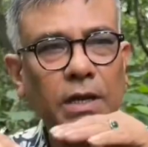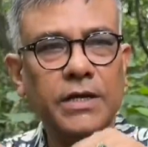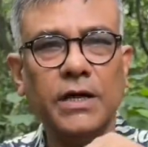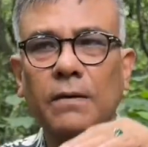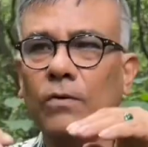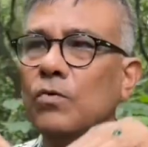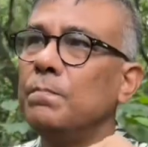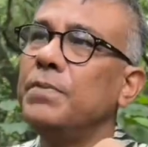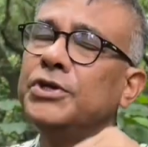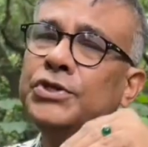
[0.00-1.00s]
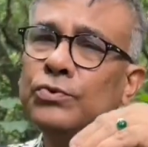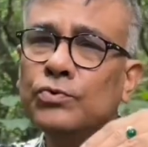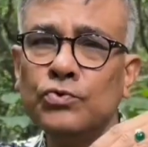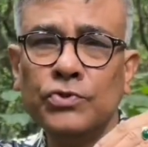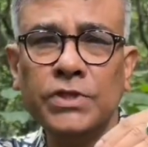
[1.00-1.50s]
এটা খুব বেশি
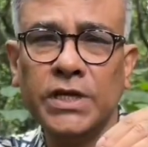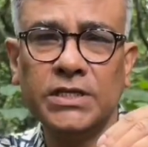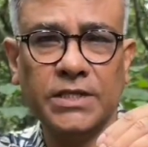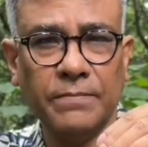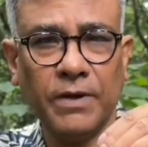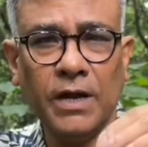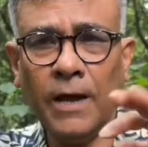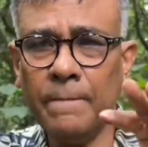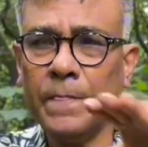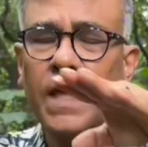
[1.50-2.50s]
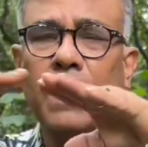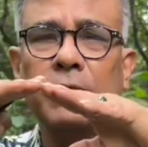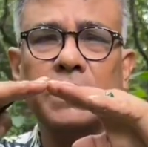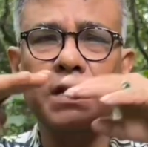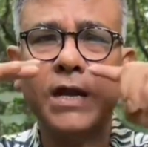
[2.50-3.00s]
উঁচুর দিকে যেতে পারে না
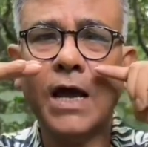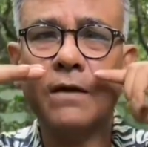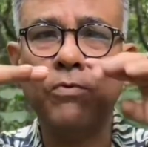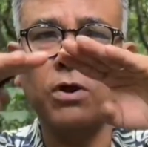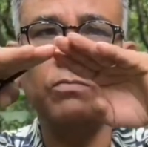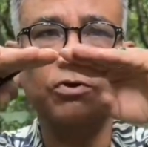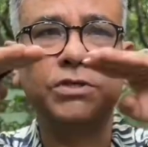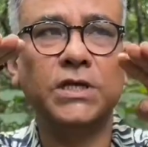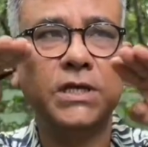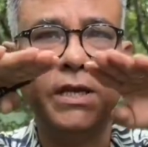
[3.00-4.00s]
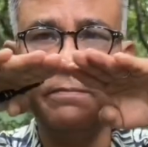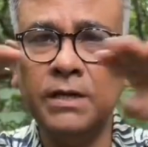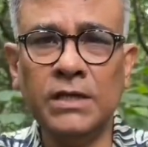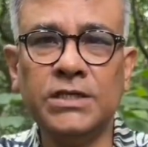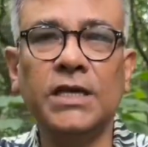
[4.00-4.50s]
আমাদের নাক বরাবর যে
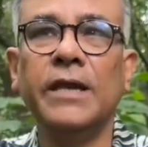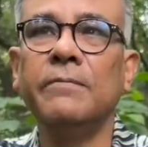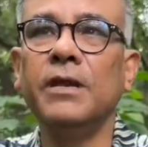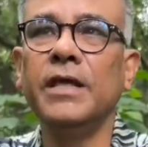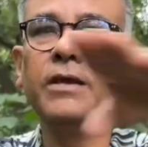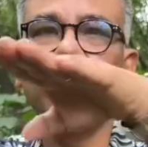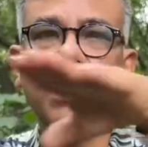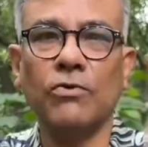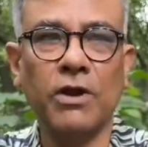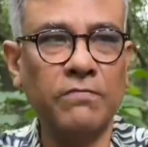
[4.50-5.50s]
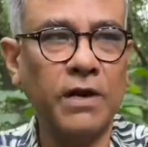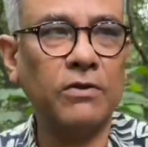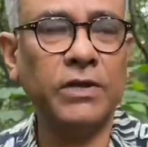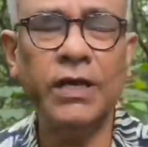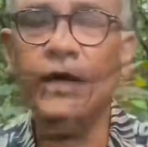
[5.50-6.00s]
লেভেল সেই লেভেলে এইগুলা ঘোরাফেরা
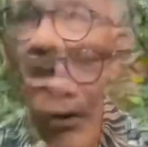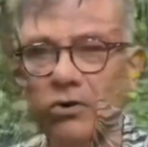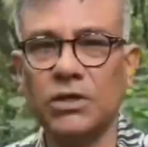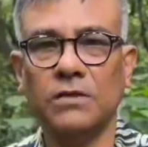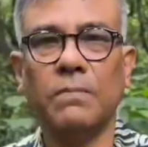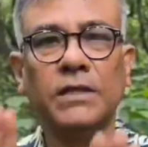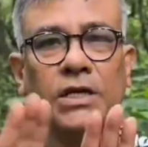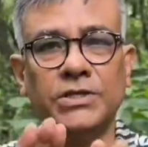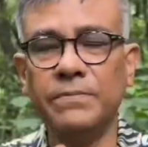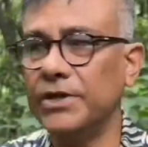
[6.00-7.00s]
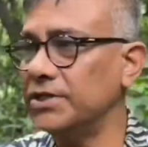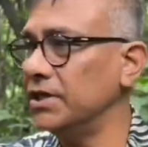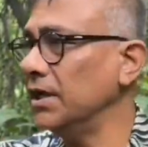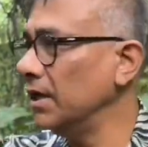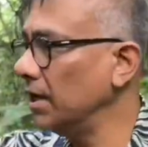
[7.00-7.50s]
করে অর্থাৎ বাতাসে
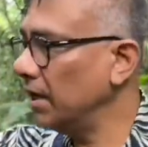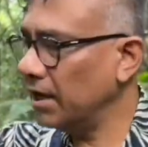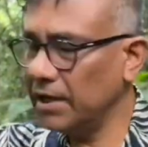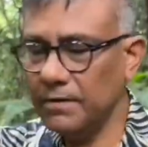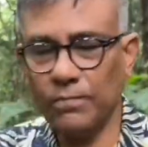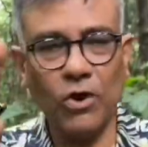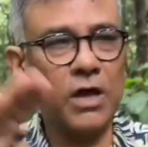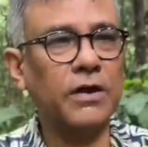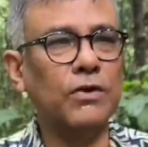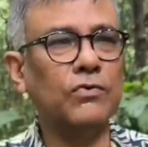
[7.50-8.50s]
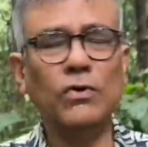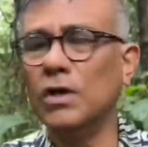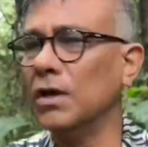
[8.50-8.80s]
ভেসে এই পরাগ্রেণু